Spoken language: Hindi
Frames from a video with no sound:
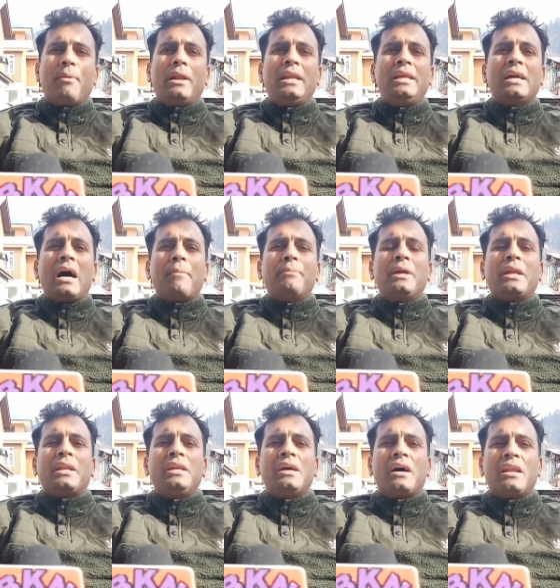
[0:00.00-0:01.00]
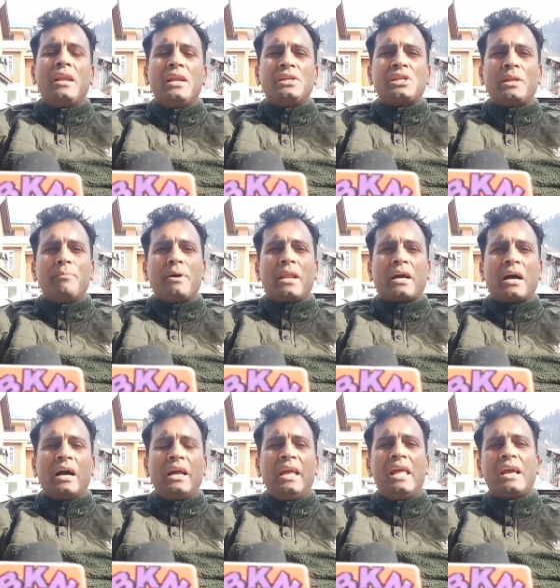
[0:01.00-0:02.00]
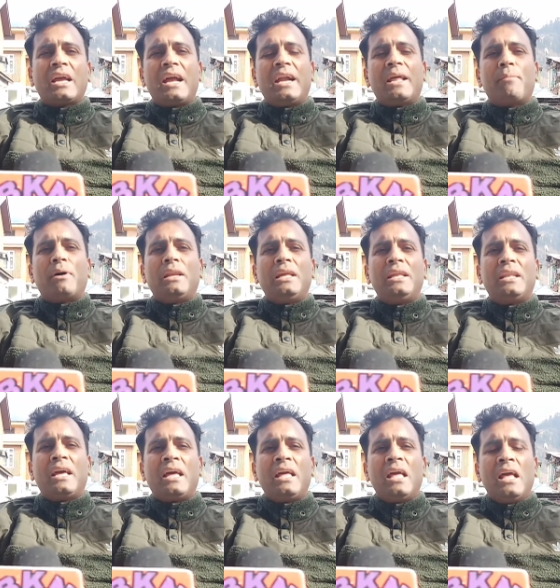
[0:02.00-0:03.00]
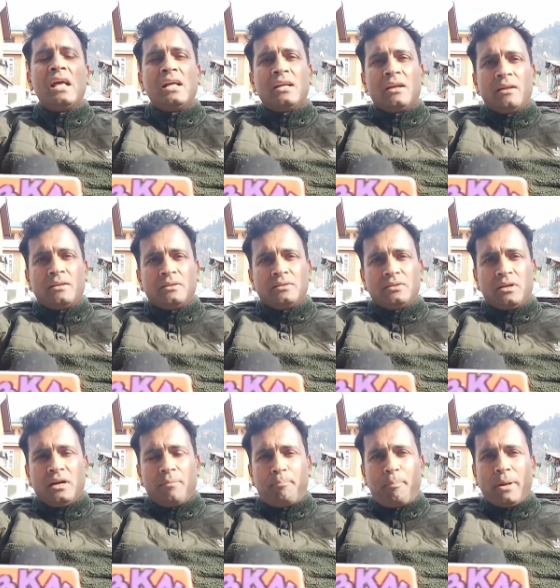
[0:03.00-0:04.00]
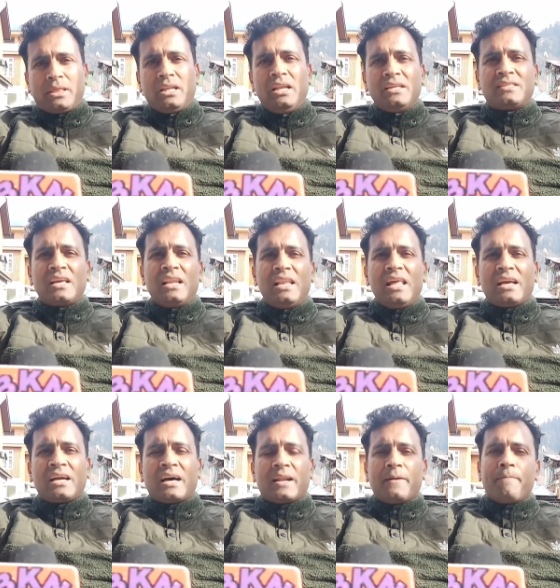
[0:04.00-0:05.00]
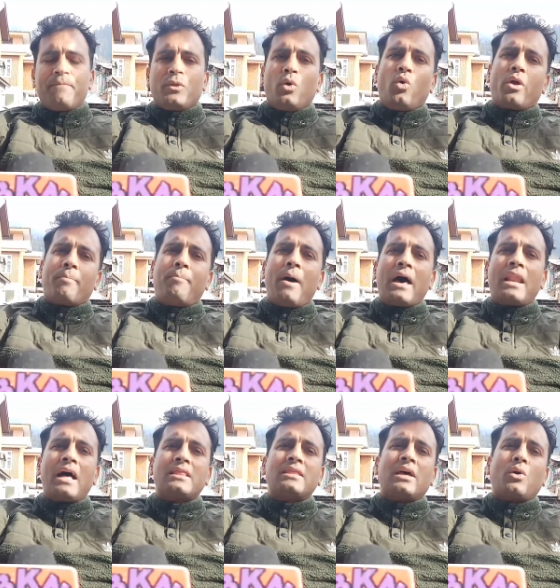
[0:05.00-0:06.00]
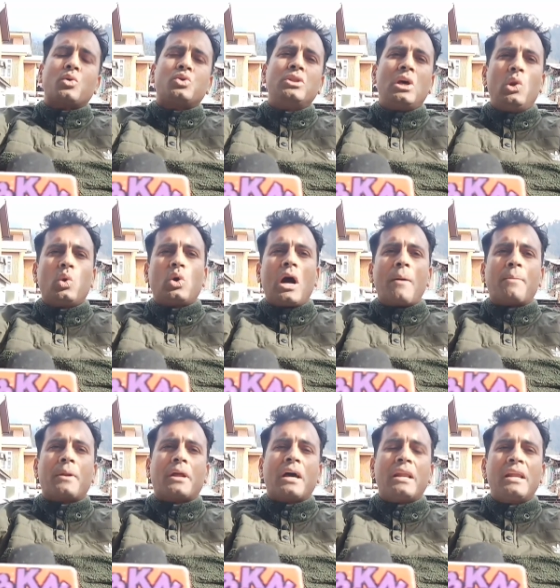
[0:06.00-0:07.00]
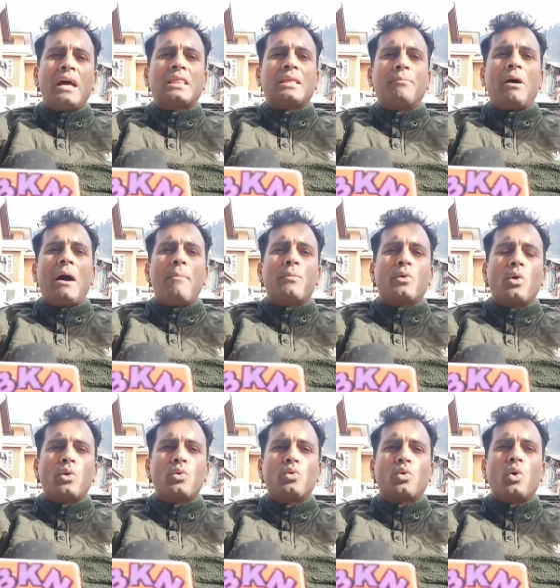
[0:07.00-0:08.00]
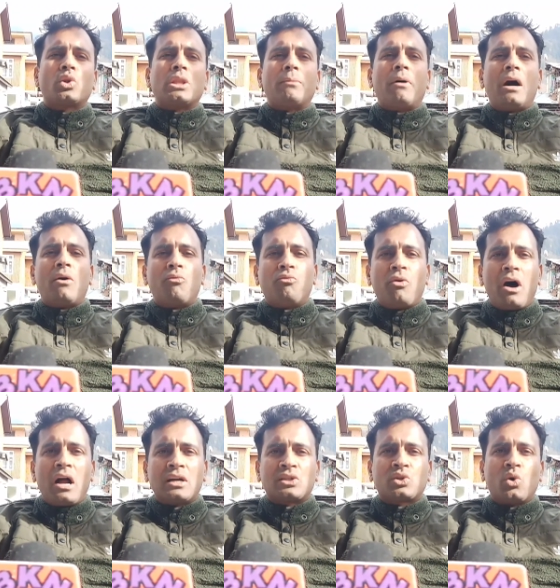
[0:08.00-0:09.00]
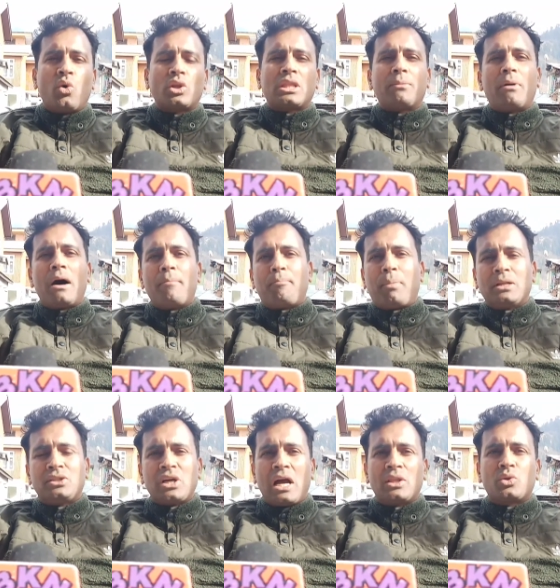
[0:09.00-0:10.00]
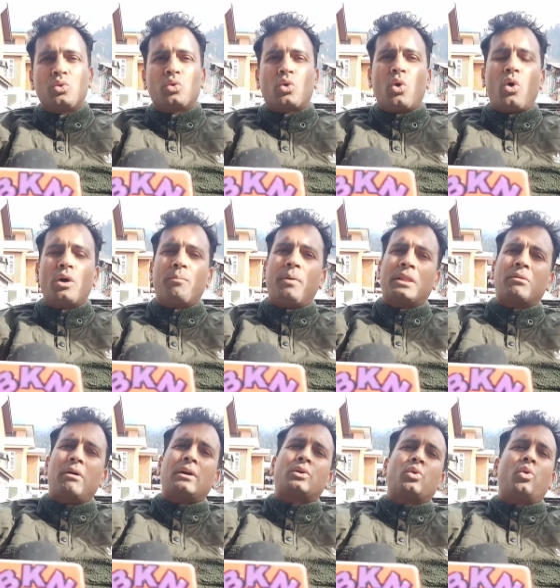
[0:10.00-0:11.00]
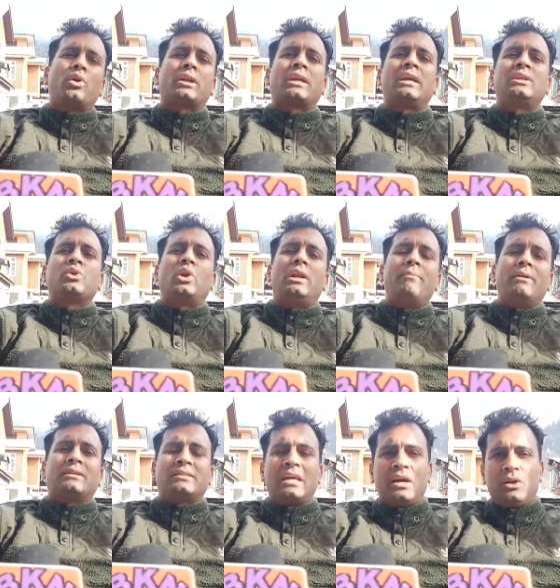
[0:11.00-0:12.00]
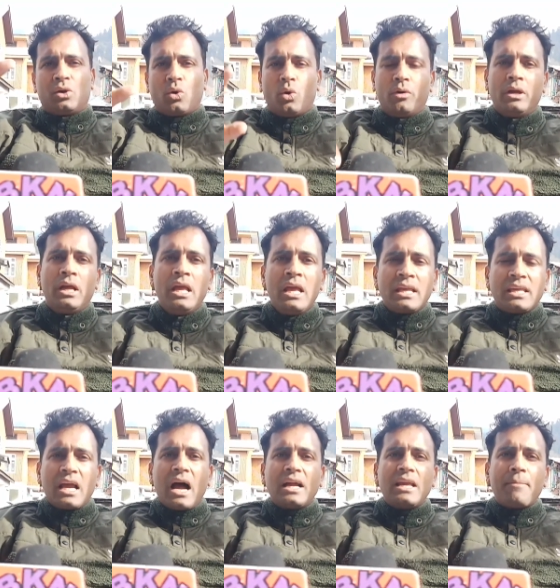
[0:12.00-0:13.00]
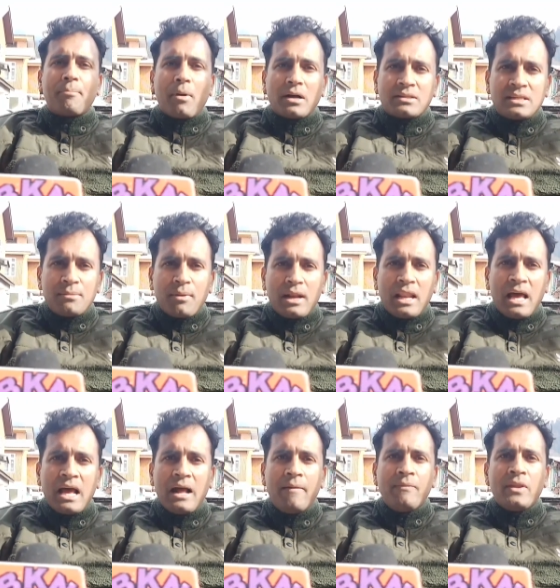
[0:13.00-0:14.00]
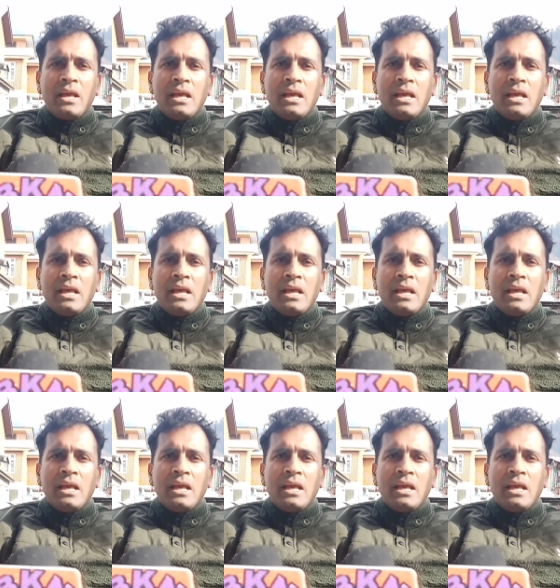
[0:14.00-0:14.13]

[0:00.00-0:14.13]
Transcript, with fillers: डबल ई आपने रीआर्गनाइजेशन में रखा एक ए डबल ई ने पदरी से लेकर और भाला तक उसने लुक आफ्टर करना है तमाम रोडों को तमाम वार्ड्स को तमाम पंचायतों को और भद्रवा टोन की जो लिमिट्स है इनको क्या ये पॉसिबल है